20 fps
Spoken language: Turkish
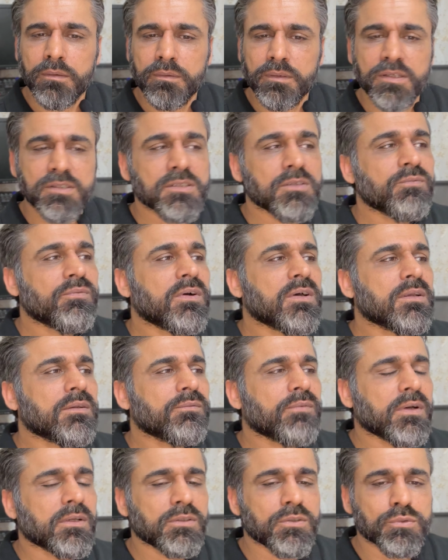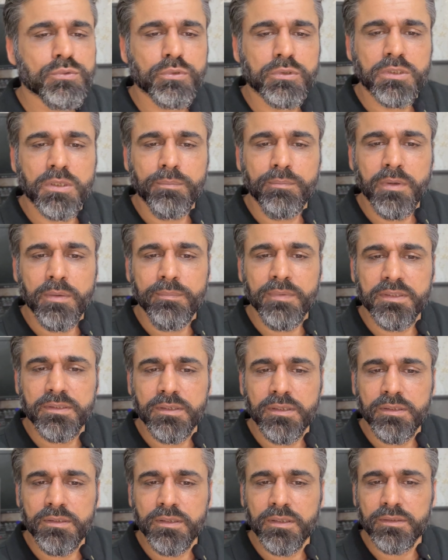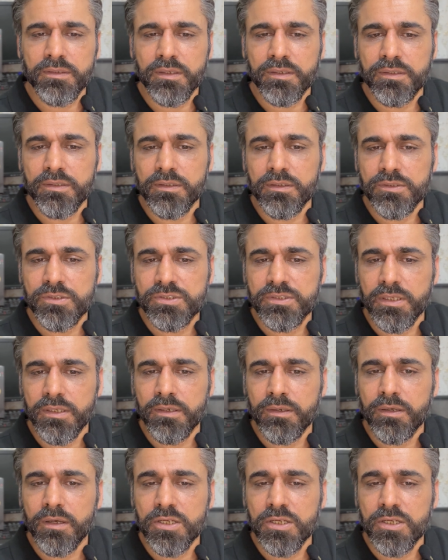Nasıl Fatih Sultan Mehmet Gil'in yanındaki işte